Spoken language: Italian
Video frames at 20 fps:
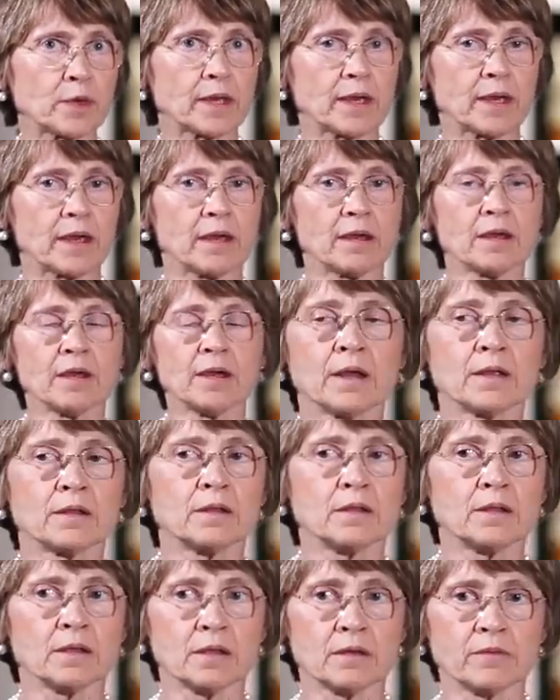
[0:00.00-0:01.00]
che
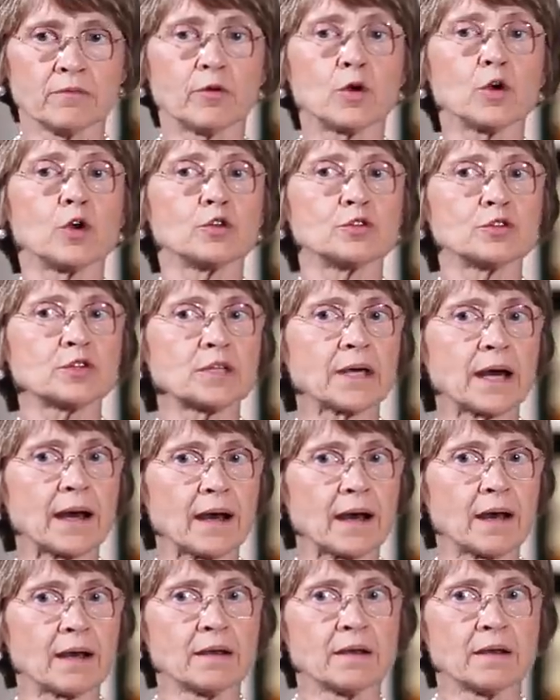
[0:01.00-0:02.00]
di
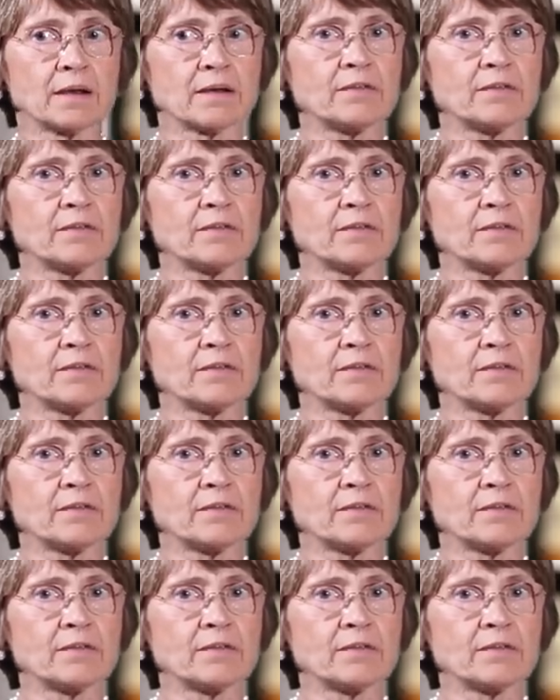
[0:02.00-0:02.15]
volontà